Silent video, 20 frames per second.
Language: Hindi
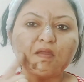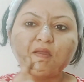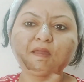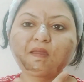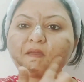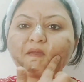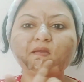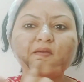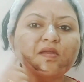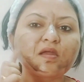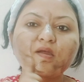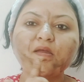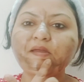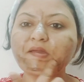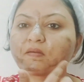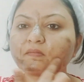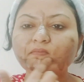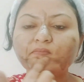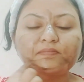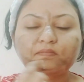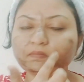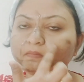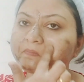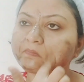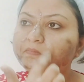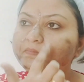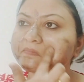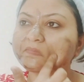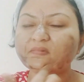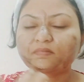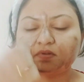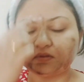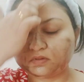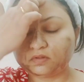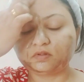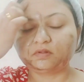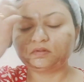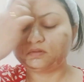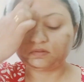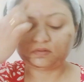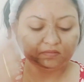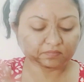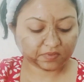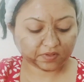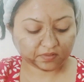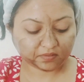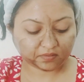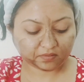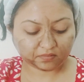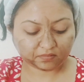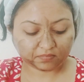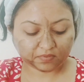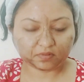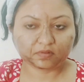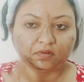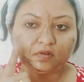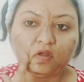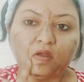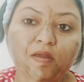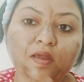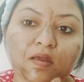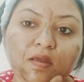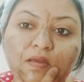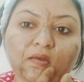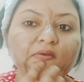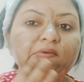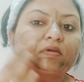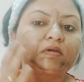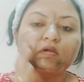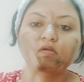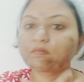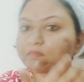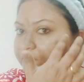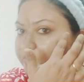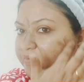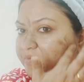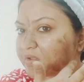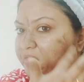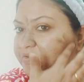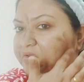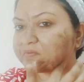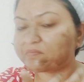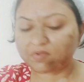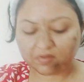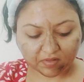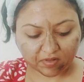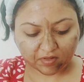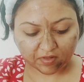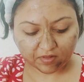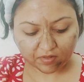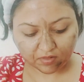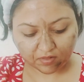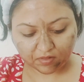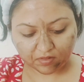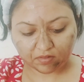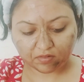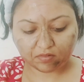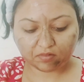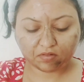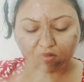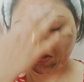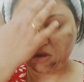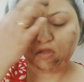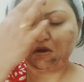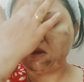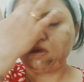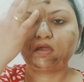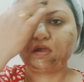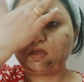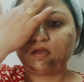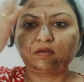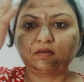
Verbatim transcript: जब ना मैंने पहली बार चारकोल का ये पील ऑफ मास्क ट्राई किया था कुछ दो तीन साल पहले तो